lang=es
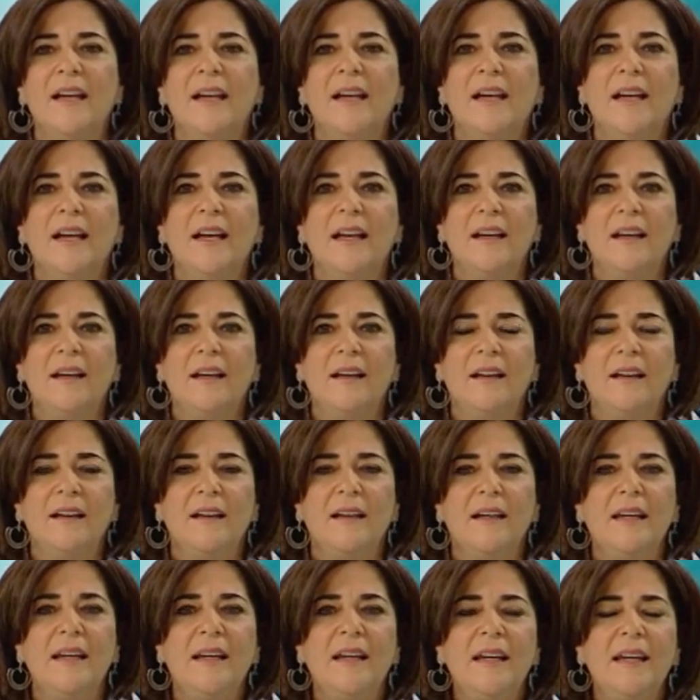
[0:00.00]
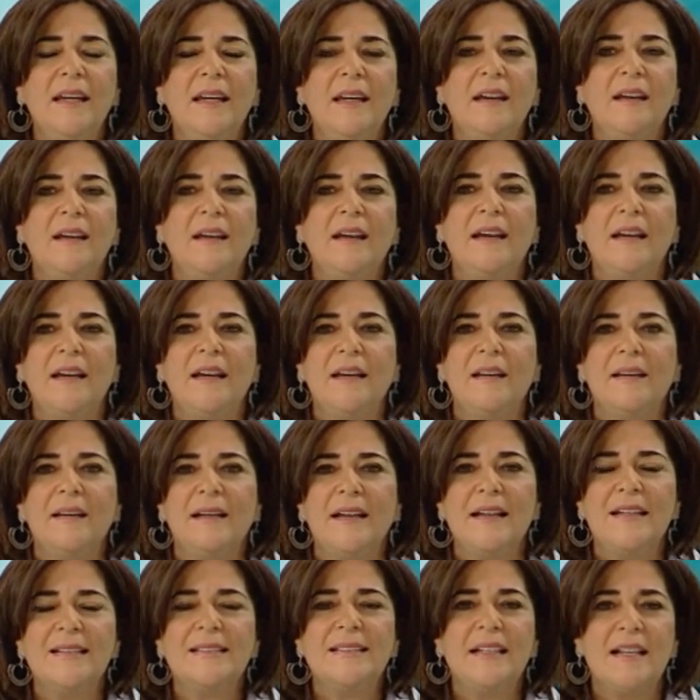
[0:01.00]
eh, y eh,
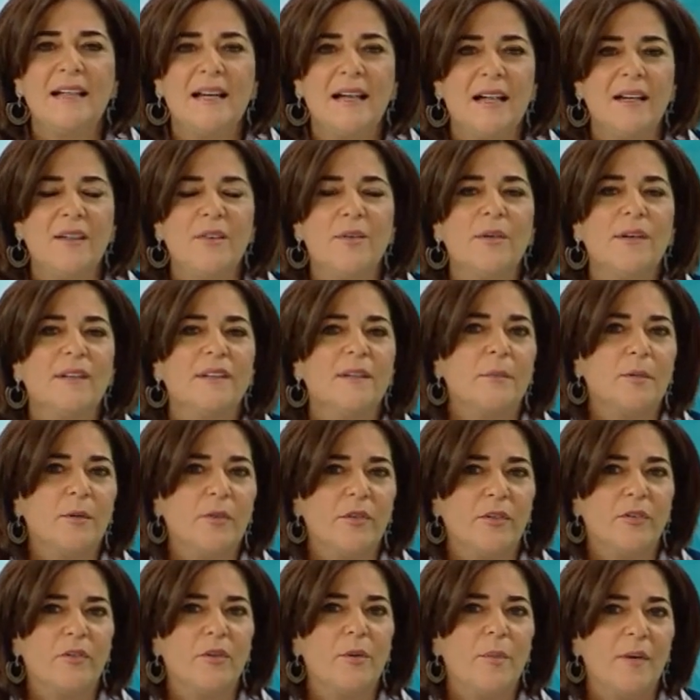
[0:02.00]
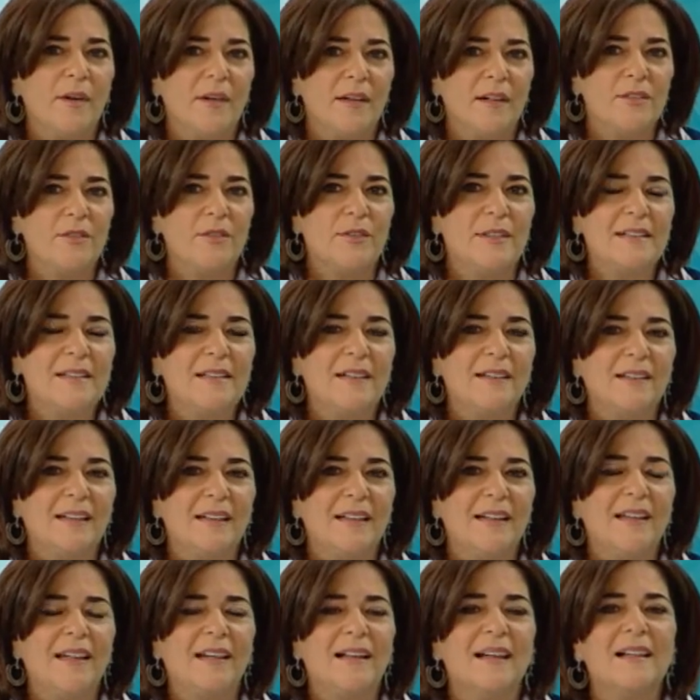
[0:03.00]
este año ese proceso de planeación
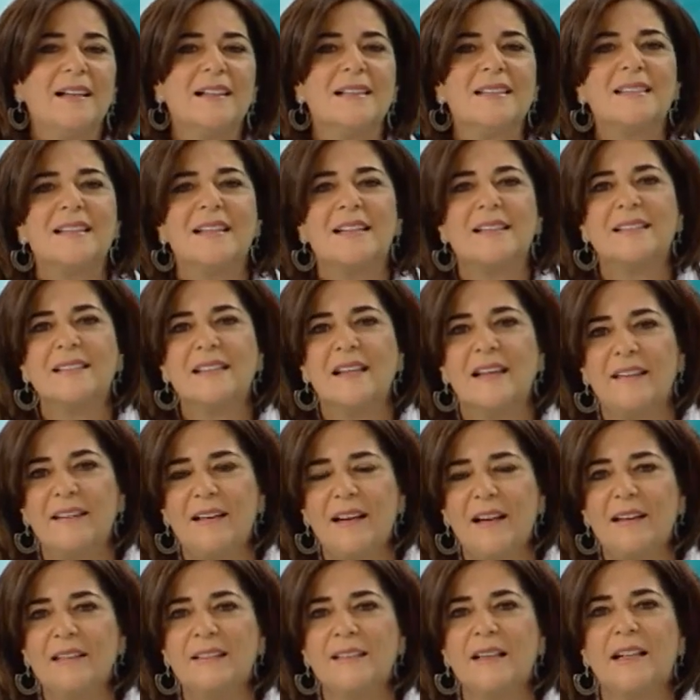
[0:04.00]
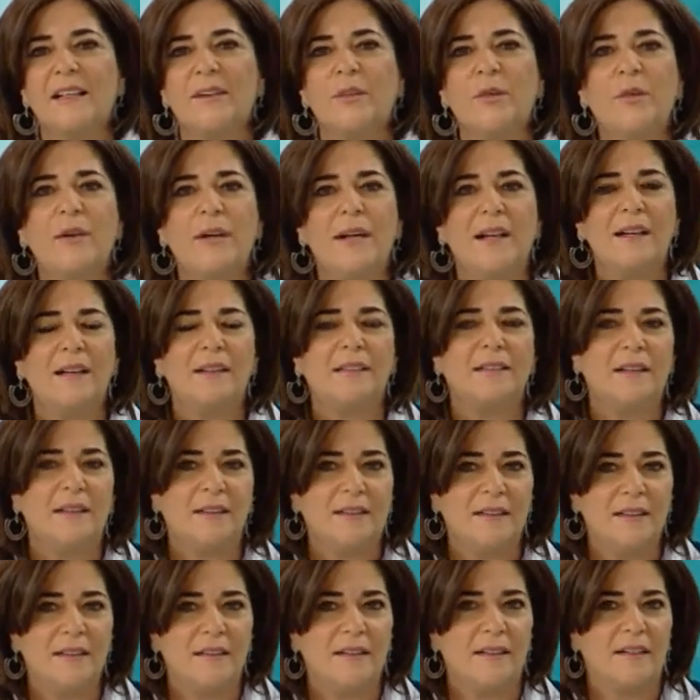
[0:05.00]
estratégica se está adelantando en las
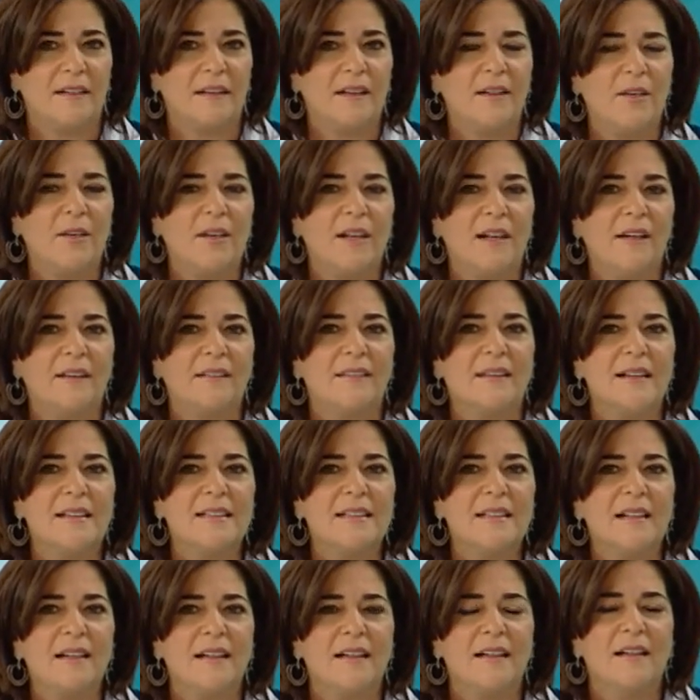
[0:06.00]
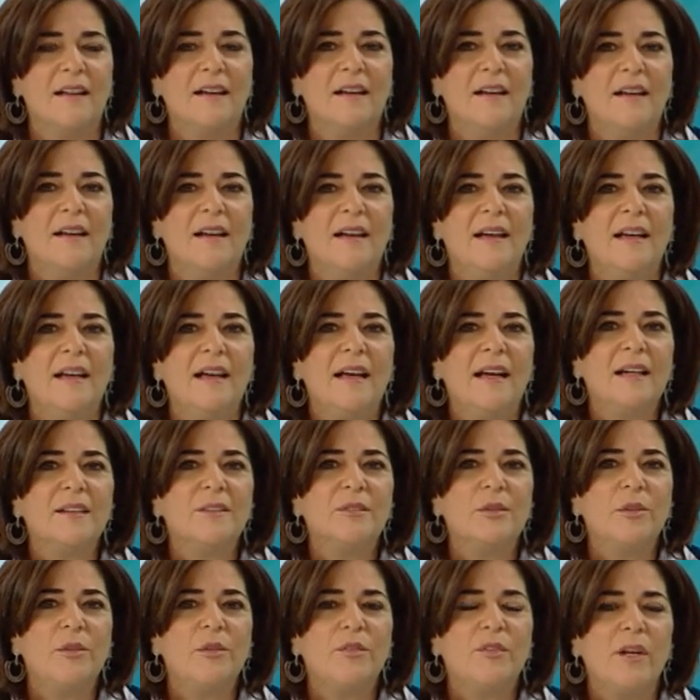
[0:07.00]
33 regionales del SENA.
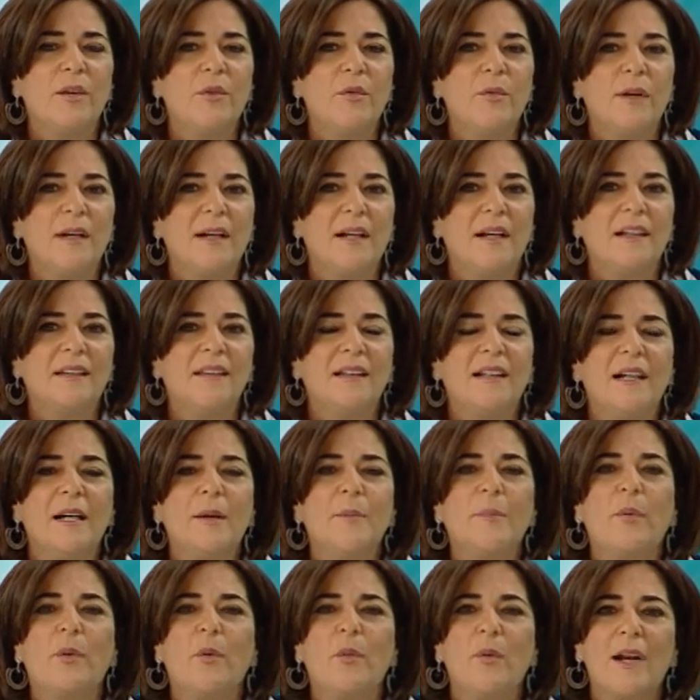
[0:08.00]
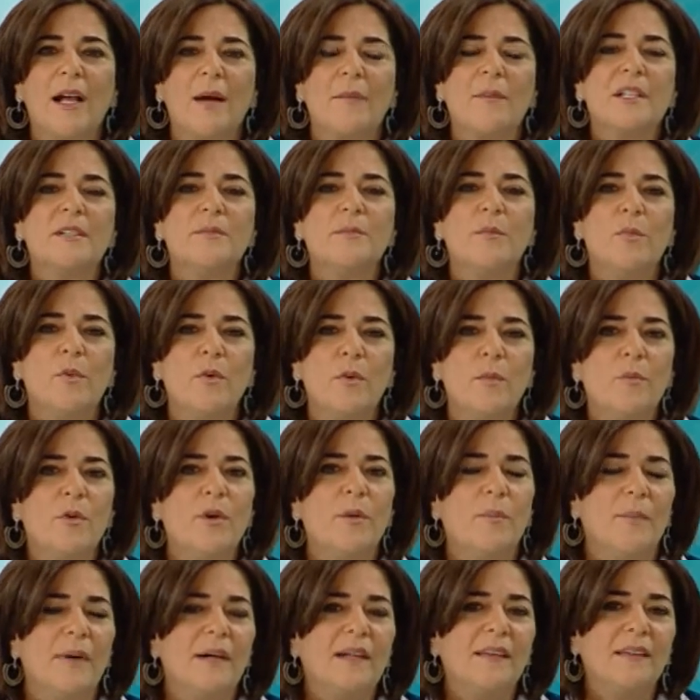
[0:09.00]
Esto nos ayudará a tener programas muy,
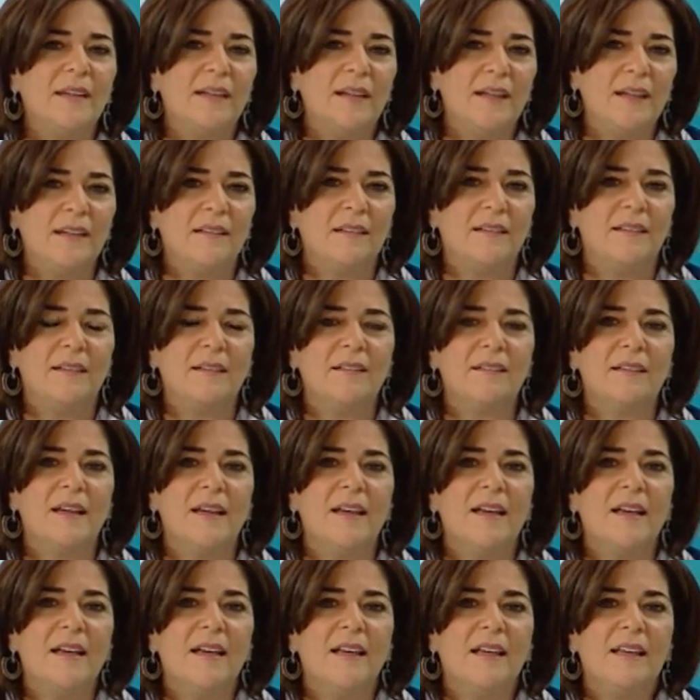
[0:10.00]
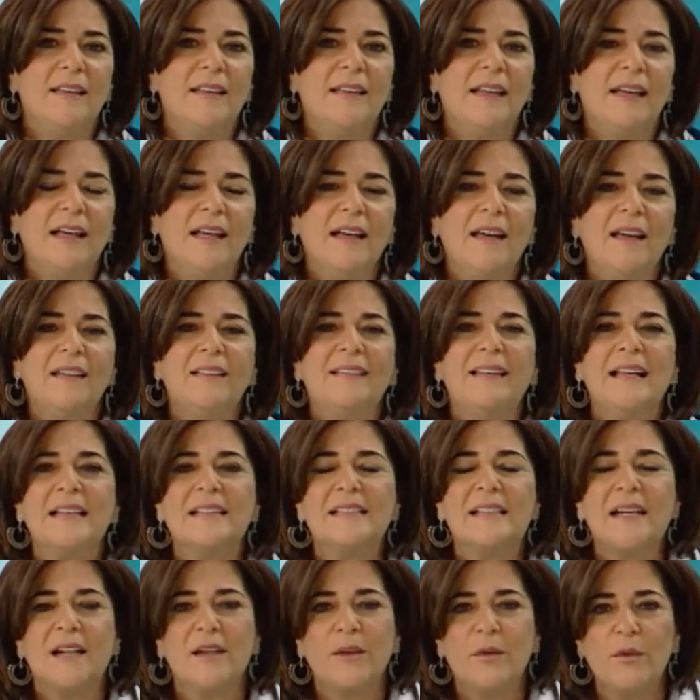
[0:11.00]
muy pertinentes de
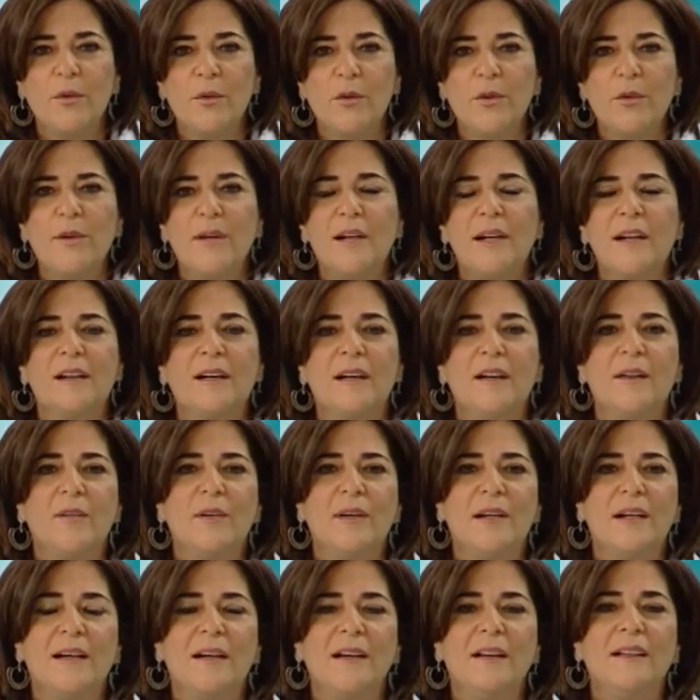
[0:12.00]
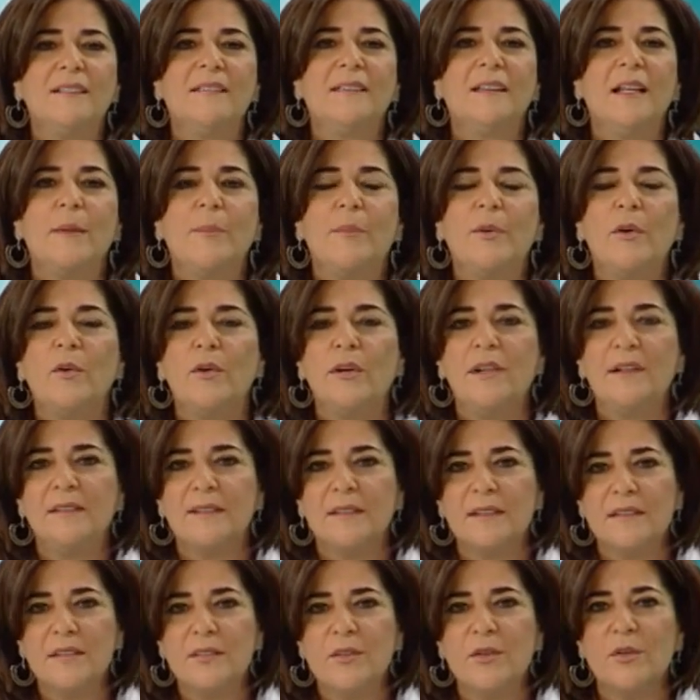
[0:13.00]
desarrollo de las regionales, de
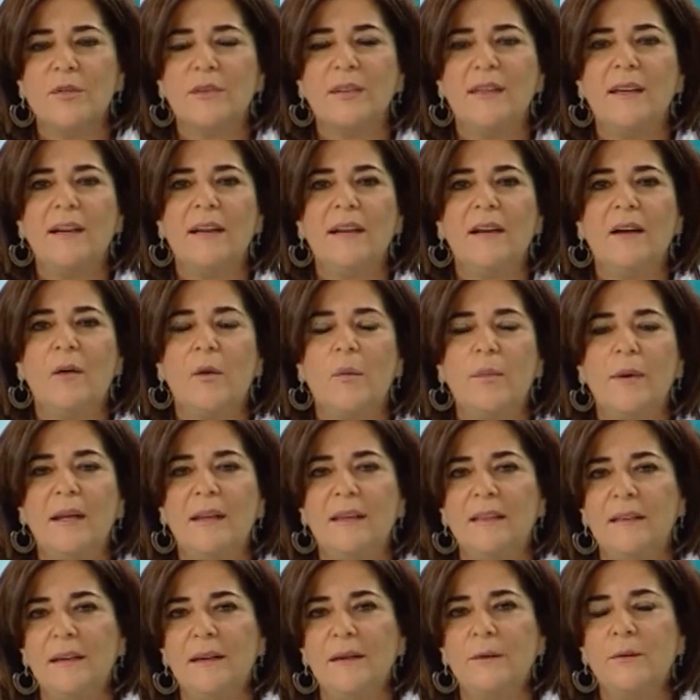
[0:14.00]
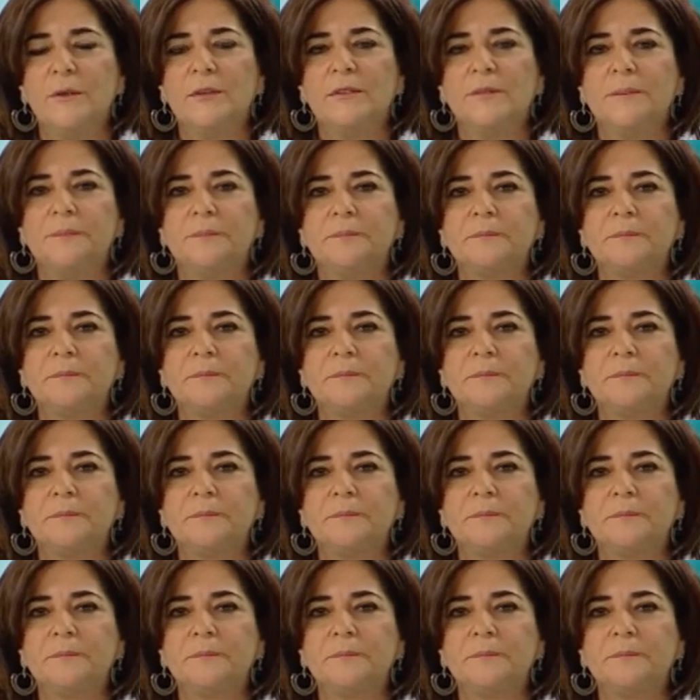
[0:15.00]
priorización de objetivos